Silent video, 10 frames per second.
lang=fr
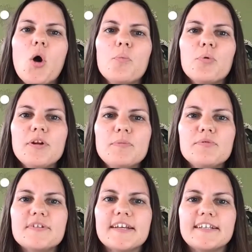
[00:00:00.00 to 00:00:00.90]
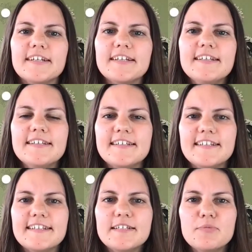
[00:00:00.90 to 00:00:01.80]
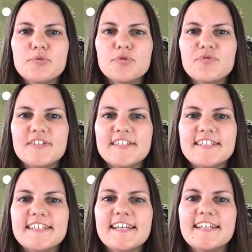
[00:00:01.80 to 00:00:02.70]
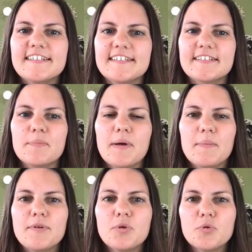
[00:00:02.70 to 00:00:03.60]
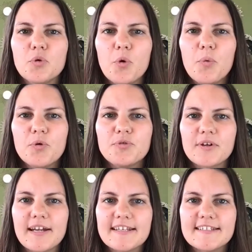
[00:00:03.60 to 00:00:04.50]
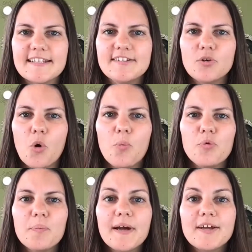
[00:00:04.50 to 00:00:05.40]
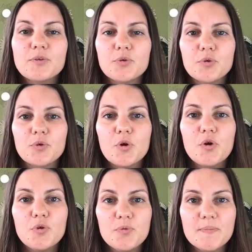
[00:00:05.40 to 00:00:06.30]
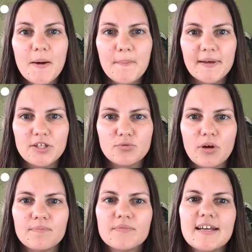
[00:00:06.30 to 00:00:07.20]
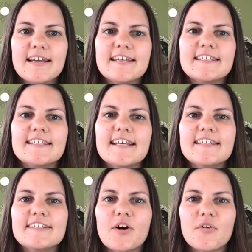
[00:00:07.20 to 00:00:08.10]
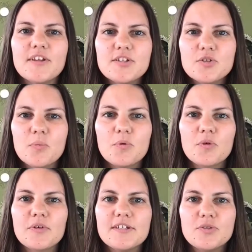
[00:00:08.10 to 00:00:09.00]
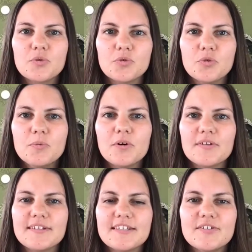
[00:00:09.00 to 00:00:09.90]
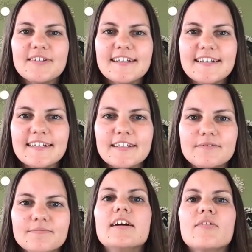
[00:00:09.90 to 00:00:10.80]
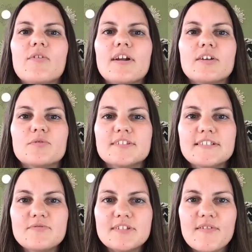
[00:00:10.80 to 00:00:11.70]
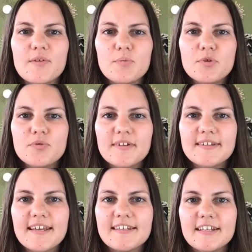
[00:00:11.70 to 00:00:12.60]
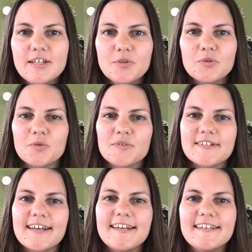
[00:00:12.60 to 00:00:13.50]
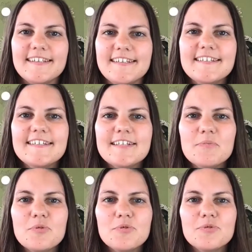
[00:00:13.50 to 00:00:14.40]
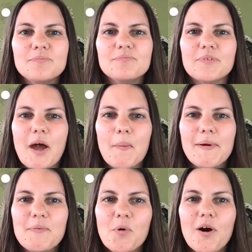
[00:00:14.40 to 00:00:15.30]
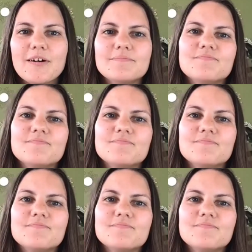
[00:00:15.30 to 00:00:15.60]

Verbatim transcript: Pour les plus aguerris, des techniques plus sophistiquées existent permettant de reproduire la scène au plus près de ce que l'œil humain perçoit, c'est-à-dire en assemblant les zones d'ombre des zones éclairées. Voilà, donc si vous avez besoin d'aide et de conseils, n'hésitez plus, appelez-moi.